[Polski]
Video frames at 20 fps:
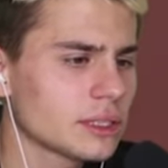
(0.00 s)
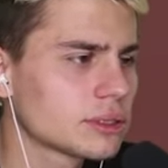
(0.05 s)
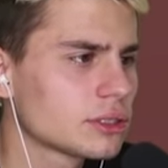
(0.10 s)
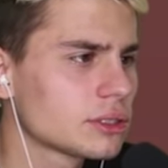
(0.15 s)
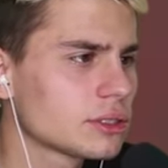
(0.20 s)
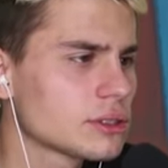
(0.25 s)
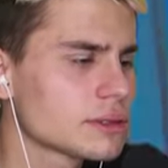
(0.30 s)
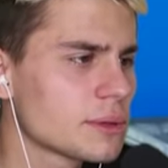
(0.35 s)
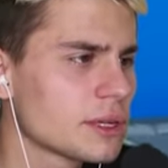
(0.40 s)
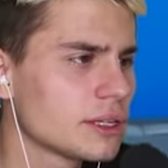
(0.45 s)

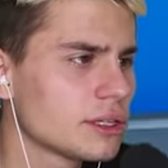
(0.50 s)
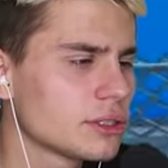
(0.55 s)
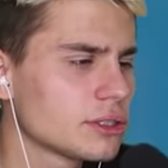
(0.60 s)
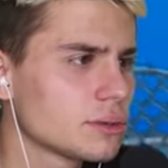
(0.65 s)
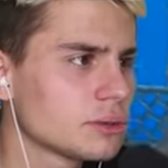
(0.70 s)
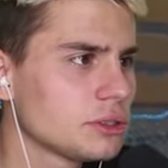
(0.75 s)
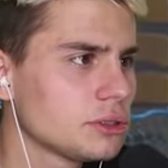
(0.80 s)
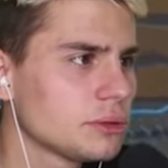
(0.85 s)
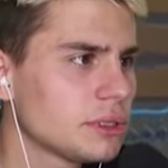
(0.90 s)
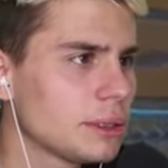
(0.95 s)
jakoś to
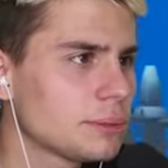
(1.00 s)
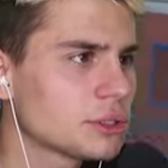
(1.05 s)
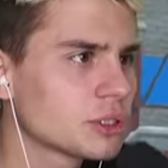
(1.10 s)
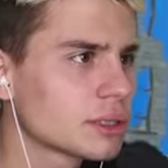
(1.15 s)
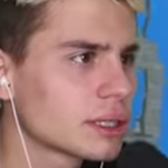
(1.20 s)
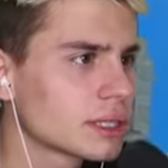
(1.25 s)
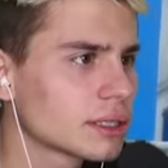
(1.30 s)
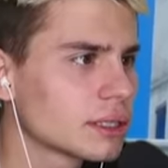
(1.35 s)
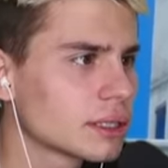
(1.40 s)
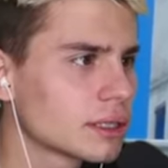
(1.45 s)
zmienić, musimy lepszą
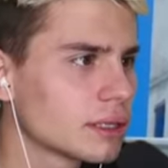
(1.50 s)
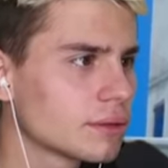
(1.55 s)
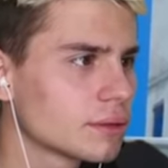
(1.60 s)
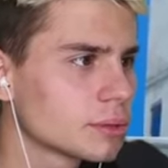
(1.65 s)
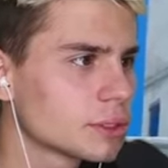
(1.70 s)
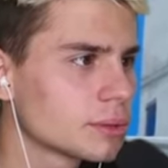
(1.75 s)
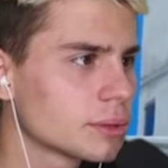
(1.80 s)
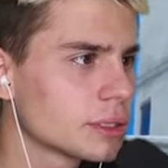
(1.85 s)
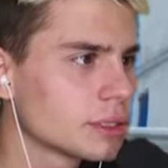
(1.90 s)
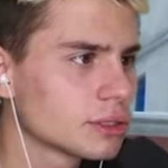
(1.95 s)
taktykę o,
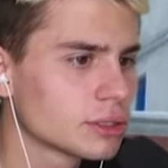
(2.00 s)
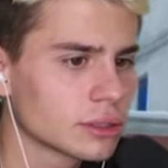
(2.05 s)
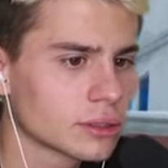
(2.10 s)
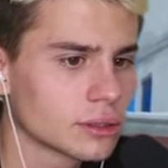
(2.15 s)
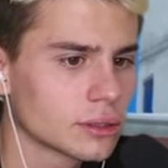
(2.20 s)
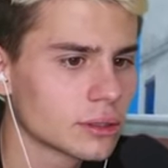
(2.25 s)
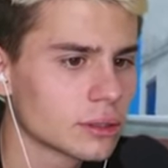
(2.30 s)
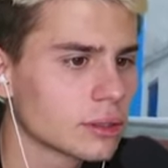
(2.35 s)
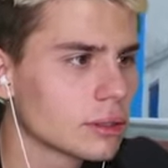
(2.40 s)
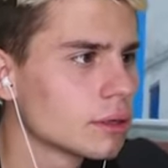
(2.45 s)

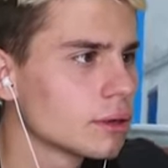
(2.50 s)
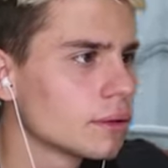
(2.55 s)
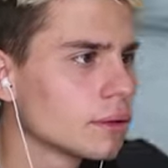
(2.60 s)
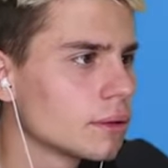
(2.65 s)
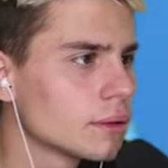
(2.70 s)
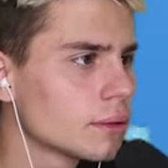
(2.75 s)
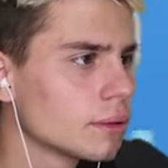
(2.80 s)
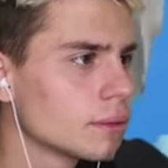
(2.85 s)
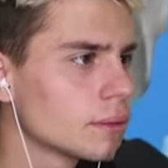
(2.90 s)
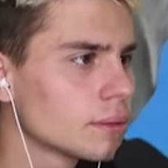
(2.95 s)
O,